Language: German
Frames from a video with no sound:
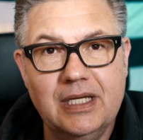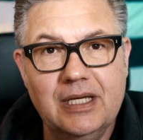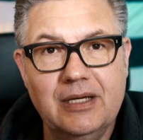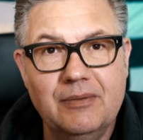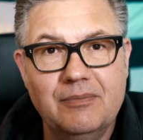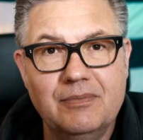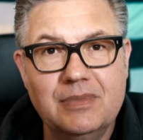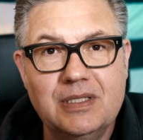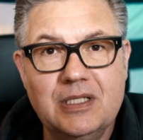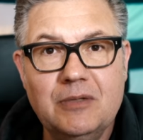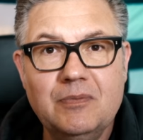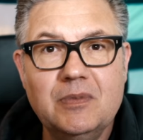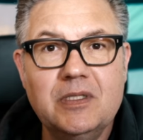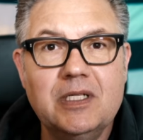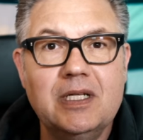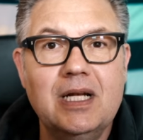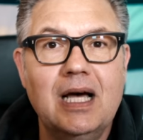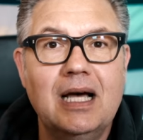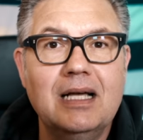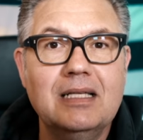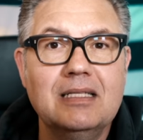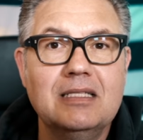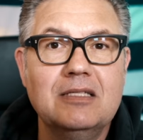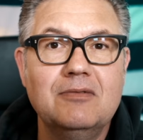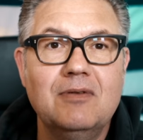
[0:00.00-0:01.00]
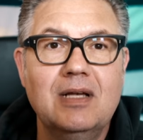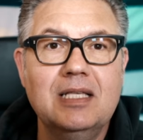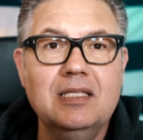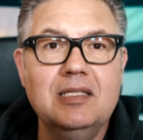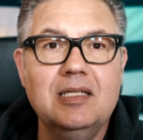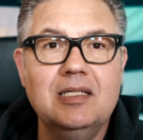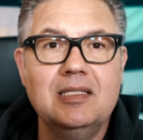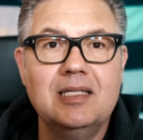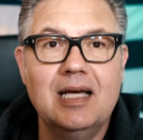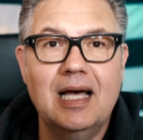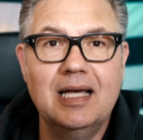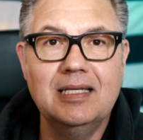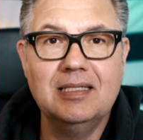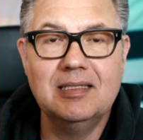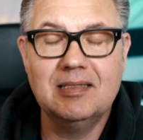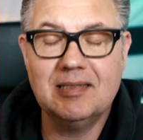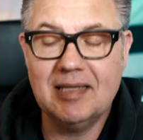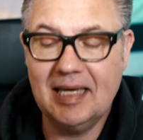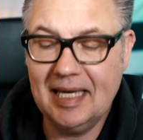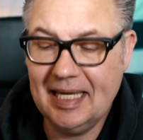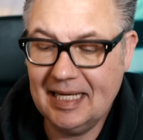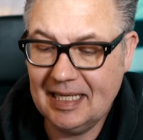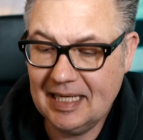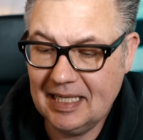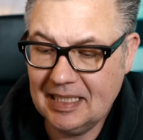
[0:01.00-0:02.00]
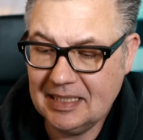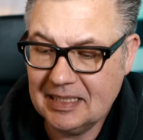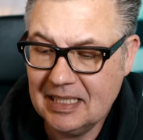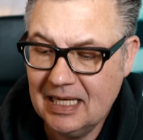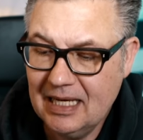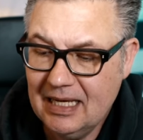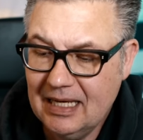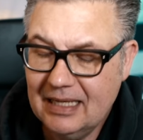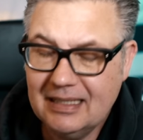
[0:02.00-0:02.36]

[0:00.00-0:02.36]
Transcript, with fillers: dem 1728, da ist es ähnlich.